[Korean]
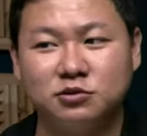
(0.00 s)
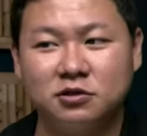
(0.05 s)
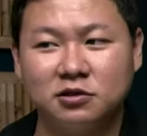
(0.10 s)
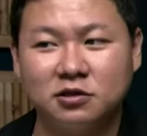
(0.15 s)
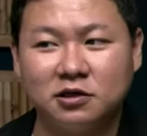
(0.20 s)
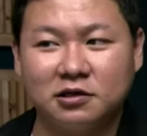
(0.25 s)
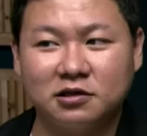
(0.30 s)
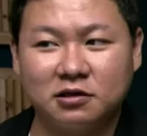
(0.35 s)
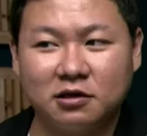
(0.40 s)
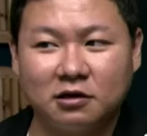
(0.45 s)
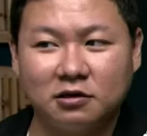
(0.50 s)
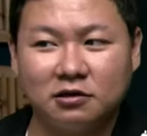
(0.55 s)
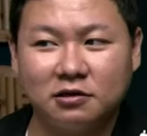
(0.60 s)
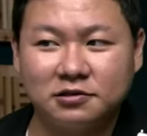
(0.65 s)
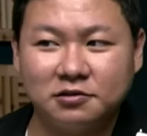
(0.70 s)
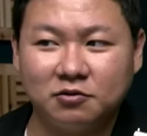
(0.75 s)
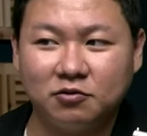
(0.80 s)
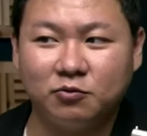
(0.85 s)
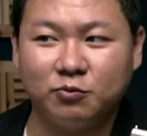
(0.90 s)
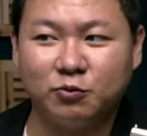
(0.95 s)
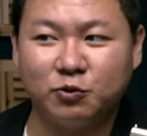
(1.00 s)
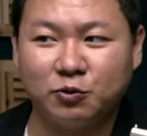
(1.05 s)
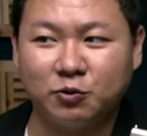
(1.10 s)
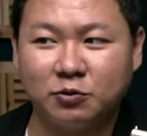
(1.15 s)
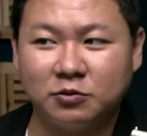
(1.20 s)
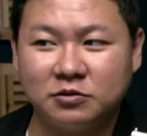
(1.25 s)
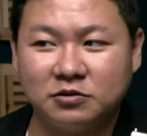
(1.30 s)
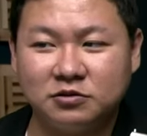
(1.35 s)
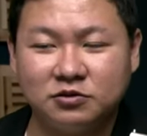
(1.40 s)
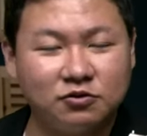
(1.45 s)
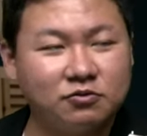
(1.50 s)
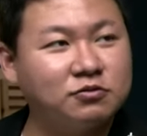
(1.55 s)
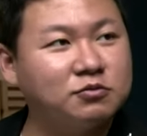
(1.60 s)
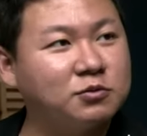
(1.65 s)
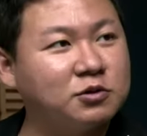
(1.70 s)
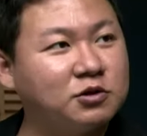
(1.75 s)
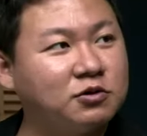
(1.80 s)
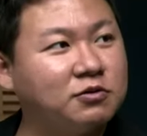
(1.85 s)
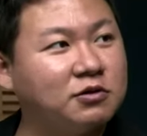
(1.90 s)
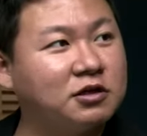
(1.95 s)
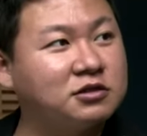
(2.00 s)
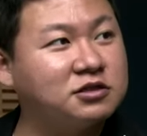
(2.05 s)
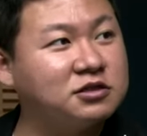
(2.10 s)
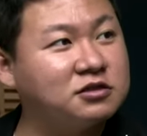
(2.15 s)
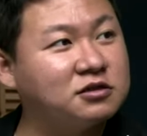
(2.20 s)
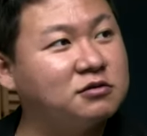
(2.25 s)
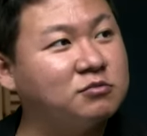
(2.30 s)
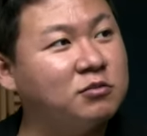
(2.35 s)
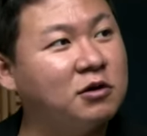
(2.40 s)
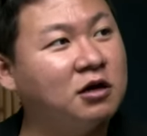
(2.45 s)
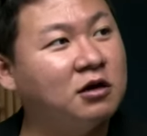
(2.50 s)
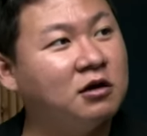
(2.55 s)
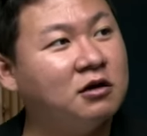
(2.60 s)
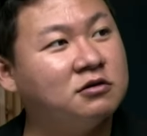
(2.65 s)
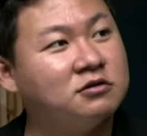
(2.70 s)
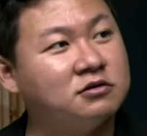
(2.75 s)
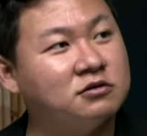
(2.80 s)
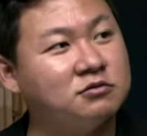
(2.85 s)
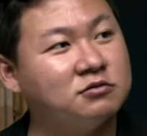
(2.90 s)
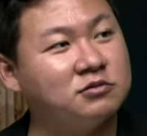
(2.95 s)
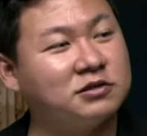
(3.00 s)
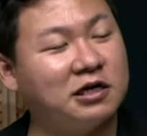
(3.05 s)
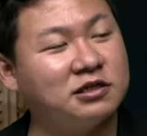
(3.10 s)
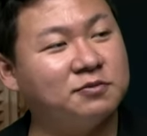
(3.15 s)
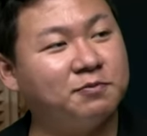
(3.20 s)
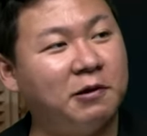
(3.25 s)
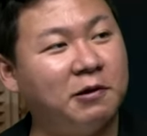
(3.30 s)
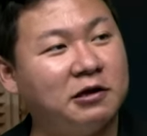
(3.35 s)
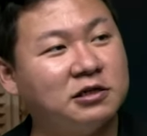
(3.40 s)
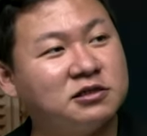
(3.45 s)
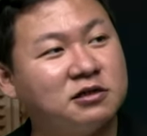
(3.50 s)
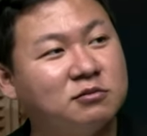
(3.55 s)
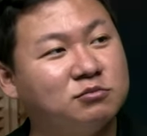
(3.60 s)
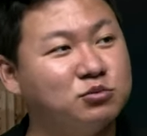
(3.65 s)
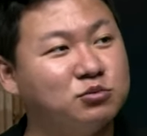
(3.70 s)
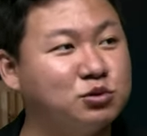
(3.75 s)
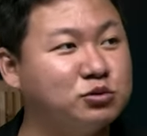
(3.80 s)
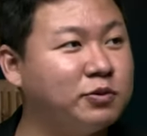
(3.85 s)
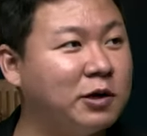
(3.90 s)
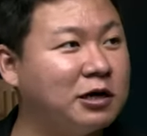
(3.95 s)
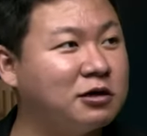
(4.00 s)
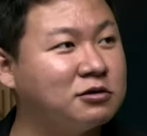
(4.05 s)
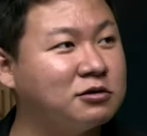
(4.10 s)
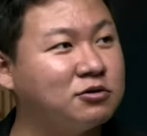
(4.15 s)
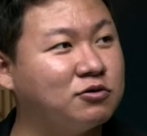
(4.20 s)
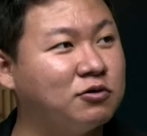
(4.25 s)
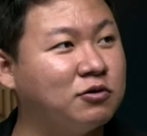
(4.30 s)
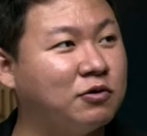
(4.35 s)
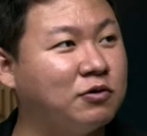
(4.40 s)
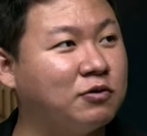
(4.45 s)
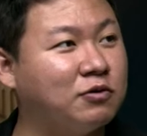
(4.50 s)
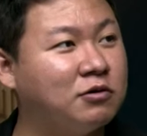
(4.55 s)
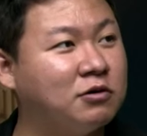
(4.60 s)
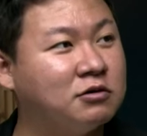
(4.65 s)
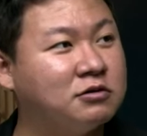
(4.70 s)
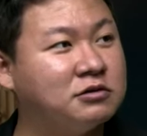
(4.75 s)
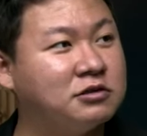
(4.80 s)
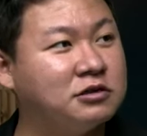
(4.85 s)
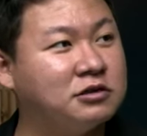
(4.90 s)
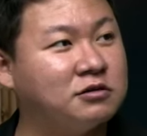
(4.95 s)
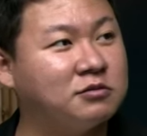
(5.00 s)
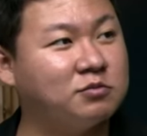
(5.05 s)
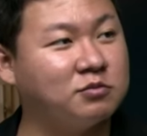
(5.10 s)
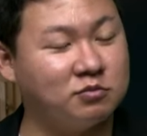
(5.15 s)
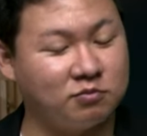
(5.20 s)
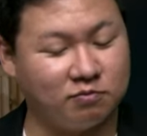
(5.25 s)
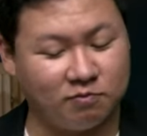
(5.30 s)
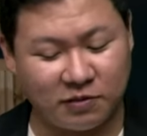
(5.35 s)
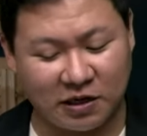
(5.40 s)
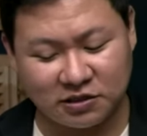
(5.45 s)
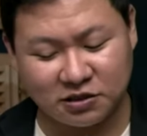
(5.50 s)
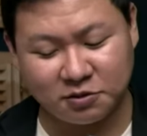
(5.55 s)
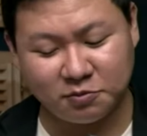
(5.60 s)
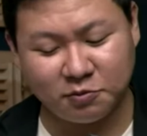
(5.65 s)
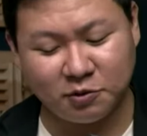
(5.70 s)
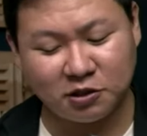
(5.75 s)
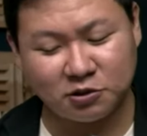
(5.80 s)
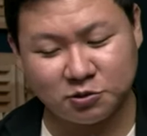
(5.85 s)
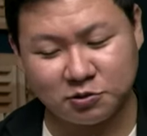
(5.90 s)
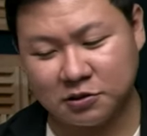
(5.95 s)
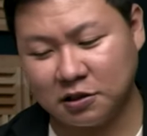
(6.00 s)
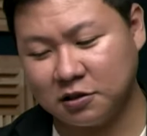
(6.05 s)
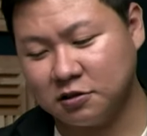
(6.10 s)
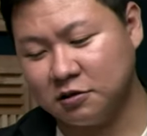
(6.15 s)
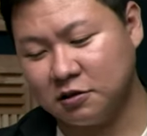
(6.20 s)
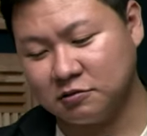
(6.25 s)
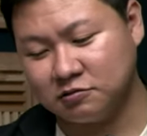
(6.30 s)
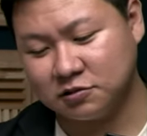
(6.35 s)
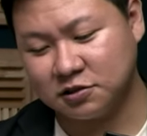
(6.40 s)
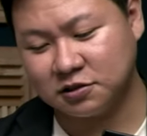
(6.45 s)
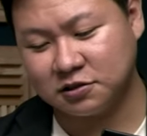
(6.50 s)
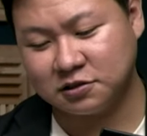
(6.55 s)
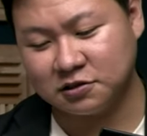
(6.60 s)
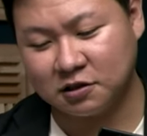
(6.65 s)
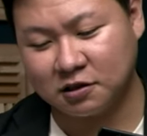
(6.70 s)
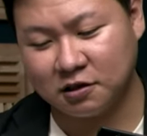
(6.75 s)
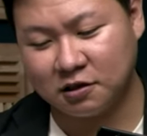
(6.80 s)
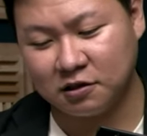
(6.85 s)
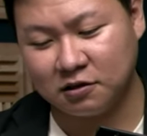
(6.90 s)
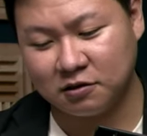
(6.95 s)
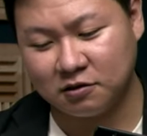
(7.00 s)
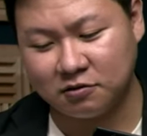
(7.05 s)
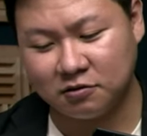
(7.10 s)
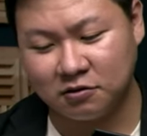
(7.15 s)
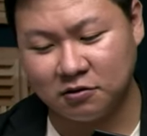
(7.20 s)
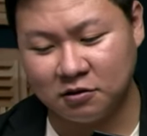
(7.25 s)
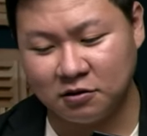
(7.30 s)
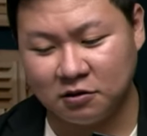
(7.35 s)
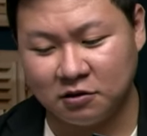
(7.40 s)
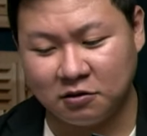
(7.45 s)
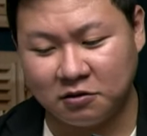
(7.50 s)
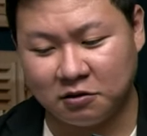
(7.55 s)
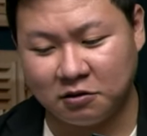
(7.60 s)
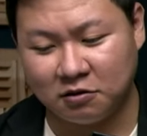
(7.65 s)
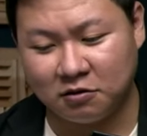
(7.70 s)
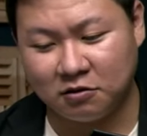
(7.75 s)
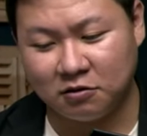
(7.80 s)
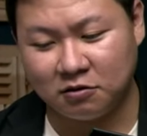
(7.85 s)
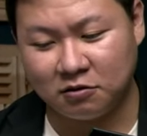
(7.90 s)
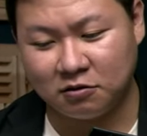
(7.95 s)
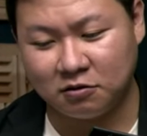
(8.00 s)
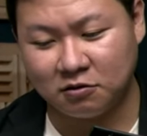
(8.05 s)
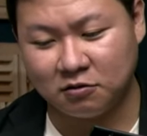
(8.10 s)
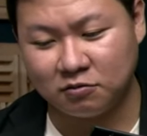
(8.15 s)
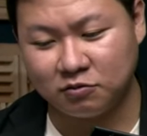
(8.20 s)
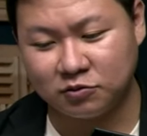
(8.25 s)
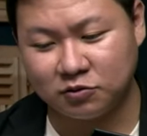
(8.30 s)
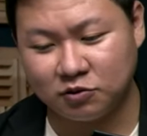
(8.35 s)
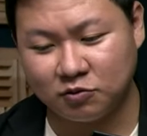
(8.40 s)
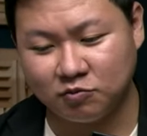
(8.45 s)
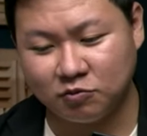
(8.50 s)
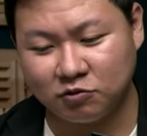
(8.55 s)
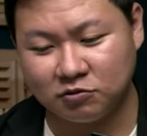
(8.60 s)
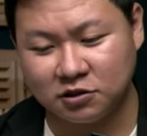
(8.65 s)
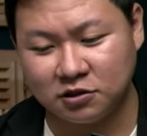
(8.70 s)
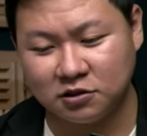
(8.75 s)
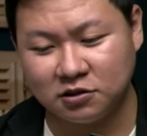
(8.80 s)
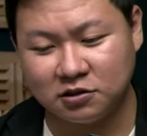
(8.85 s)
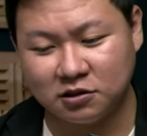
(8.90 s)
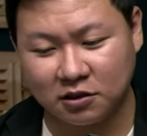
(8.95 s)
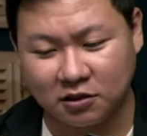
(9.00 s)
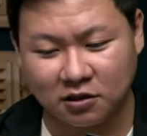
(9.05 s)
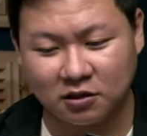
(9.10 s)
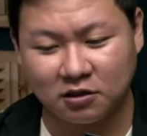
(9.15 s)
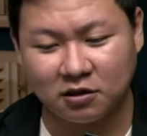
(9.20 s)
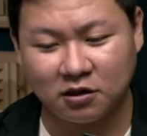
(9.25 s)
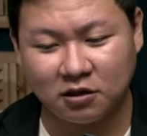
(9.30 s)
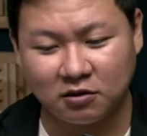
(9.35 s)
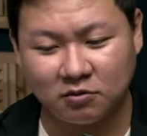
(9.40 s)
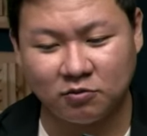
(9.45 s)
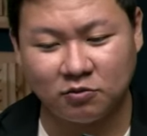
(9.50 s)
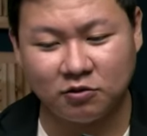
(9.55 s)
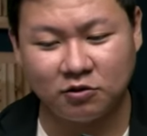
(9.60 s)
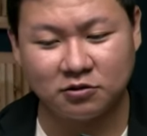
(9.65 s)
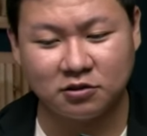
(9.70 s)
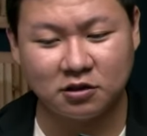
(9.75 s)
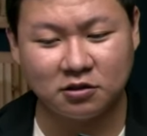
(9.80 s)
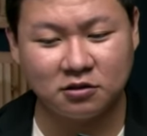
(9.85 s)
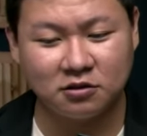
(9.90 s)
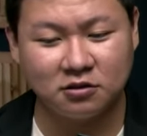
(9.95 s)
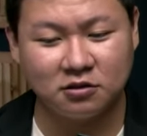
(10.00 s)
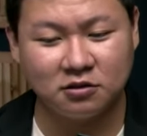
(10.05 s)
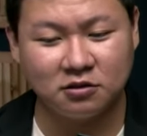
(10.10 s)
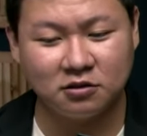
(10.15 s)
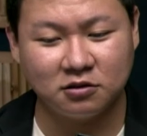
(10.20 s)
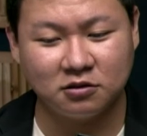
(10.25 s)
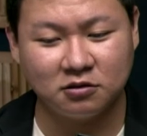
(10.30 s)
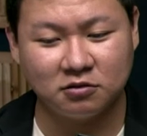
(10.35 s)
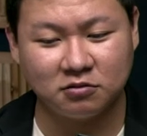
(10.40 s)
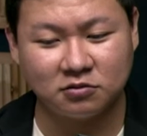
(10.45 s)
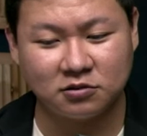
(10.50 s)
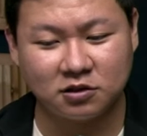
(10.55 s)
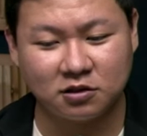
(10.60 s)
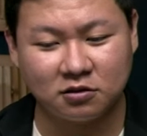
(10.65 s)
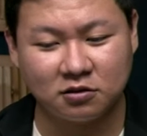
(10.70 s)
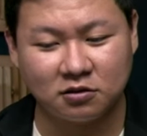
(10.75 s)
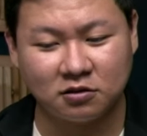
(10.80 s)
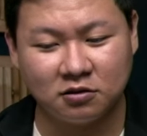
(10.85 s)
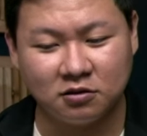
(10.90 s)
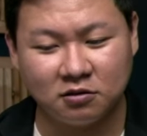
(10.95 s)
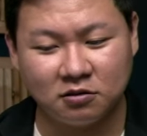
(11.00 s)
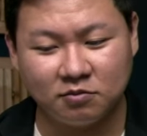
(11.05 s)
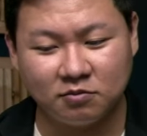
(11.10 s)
분위기가 있다 그래서 뭐 조금 그런데 그, 지금 지금 48시간 무박으로 지금 마지막 유세를 하고 있으니까요. 예. 어좀 뭐 지인 찾기나 뭐 어쨌든 이제